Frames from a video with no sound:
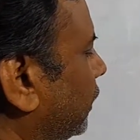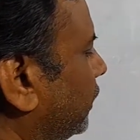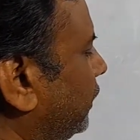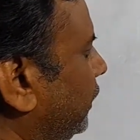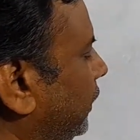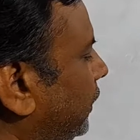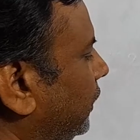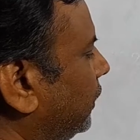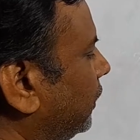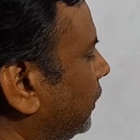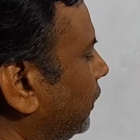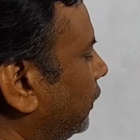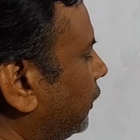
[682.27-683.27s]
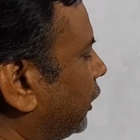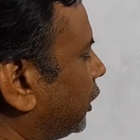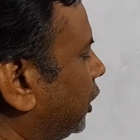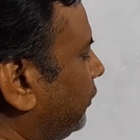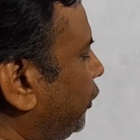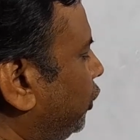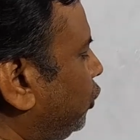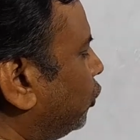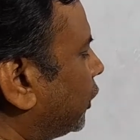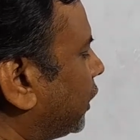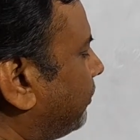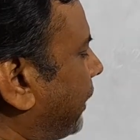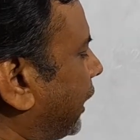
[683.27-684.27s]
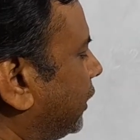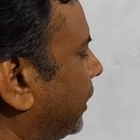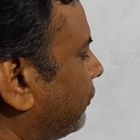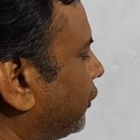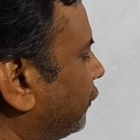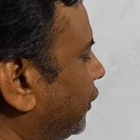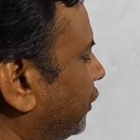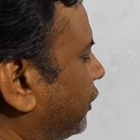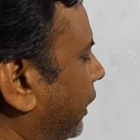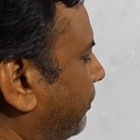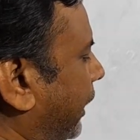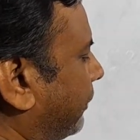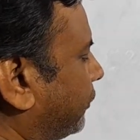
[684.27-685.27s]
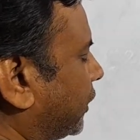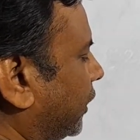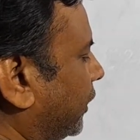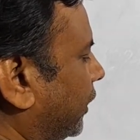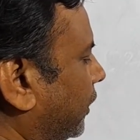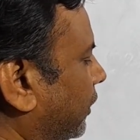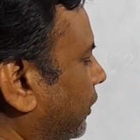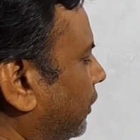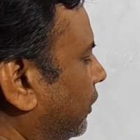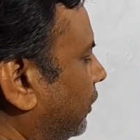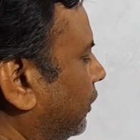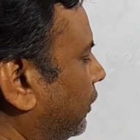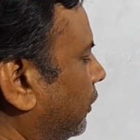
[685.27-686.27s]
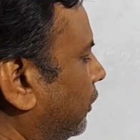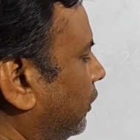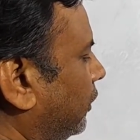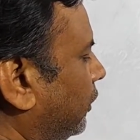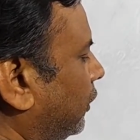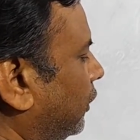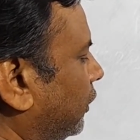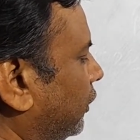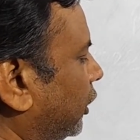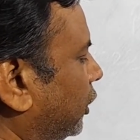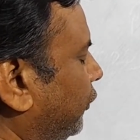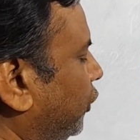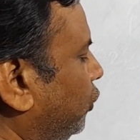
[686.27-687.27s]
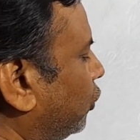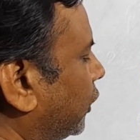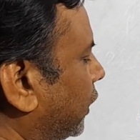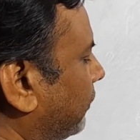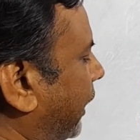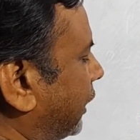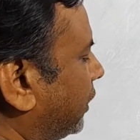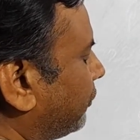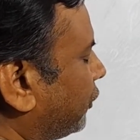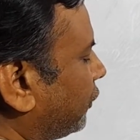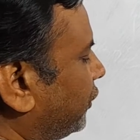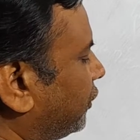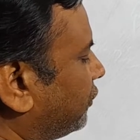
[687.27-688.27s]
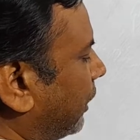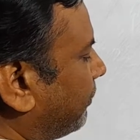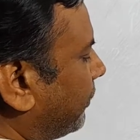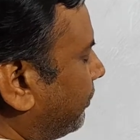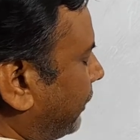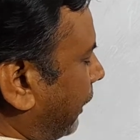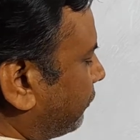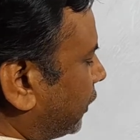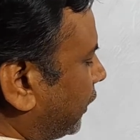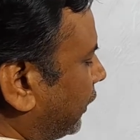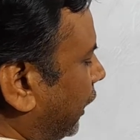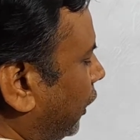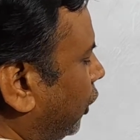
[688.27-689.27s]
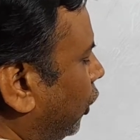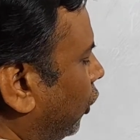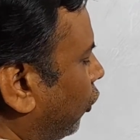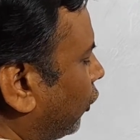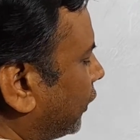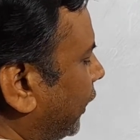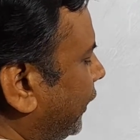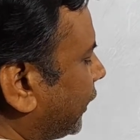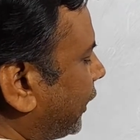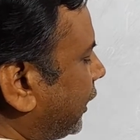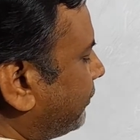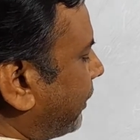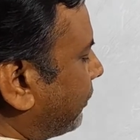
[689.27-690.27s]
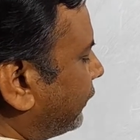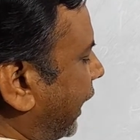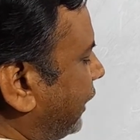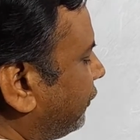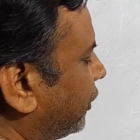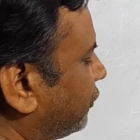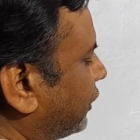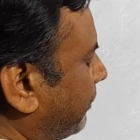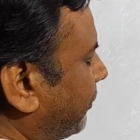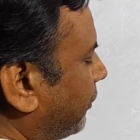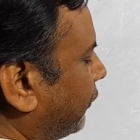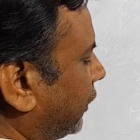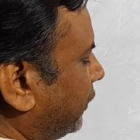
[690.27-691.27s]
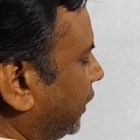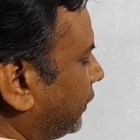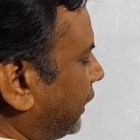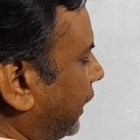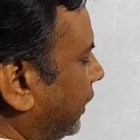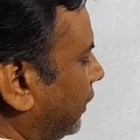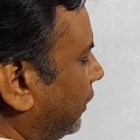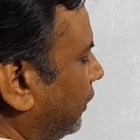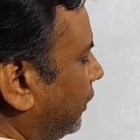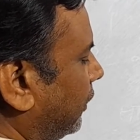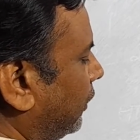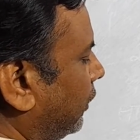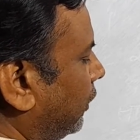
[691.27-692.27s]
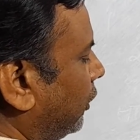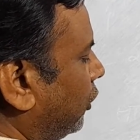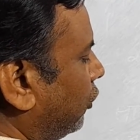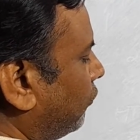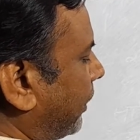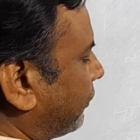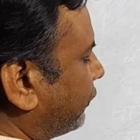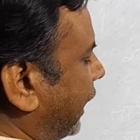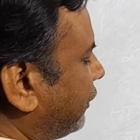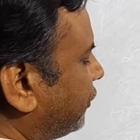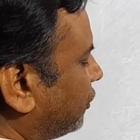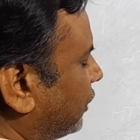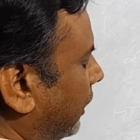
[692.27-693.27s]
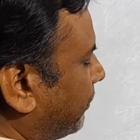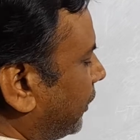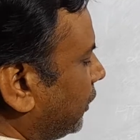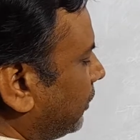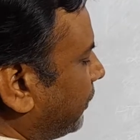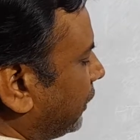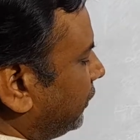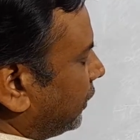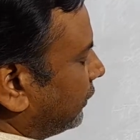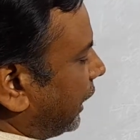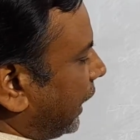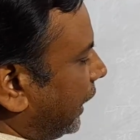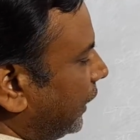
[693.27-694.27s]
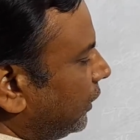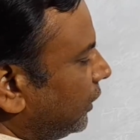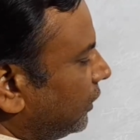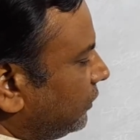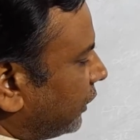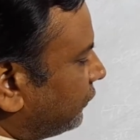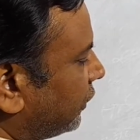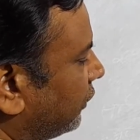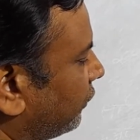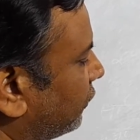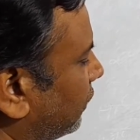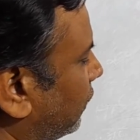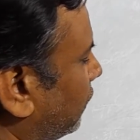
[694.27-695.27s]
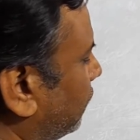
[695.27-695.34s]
कि गतिविधियों के माध्यम से शिक्षा प्राप्त करना गतिविधियों के माध्यम से शिक्षा प्राप्त करना और कहीं ना कहीं व्यावसायिक शिक्षा पर बल देता है व्यावसायिक शिक्षा पर यह बल देता है जैसे दस्त